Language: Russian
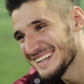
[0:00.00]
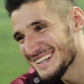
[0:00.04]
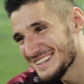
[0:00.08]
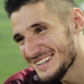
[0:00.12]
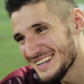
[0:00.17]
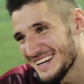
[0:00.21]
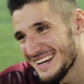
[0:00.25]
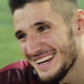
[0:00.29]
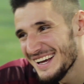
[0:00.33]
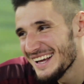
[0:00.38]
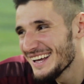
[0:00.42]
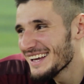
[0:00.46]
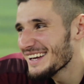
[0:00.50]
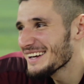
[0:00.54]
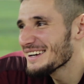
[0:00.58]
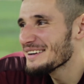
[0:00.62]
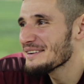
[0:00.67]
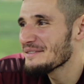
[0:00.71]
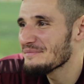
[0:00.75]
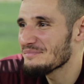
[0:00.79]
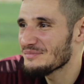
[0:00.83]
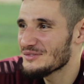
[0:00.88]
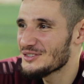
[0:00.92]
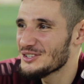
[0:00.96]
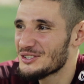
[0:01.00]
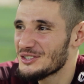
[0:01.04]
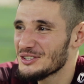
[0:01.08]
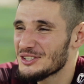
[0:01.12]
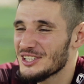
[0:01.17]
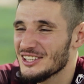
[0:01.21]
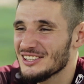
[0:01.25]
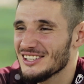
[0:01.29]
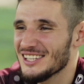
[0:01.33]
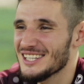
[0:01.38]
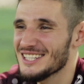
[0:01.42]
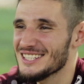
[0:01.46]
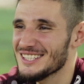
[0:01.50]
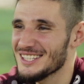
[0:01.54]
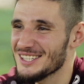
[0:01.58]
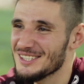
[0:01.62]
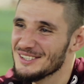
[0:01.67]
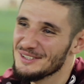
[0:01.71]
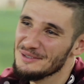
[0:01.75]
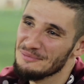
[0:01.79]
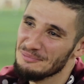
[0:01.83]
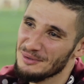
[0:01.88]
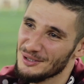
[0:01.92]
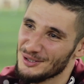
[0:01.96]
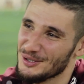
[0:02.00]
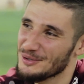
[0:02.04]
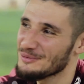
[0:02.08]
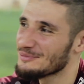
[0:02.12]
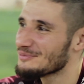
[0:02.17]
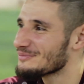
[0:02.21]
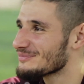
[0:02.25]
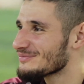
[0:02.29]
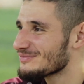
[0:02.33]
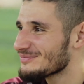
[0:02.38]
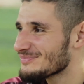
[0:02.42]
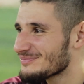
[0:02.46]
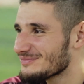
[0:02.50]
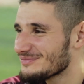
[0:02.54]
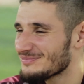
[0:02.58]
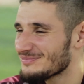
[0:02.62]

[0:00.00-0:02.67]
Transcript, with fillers: их чуть-чуть отложить, чтобы потом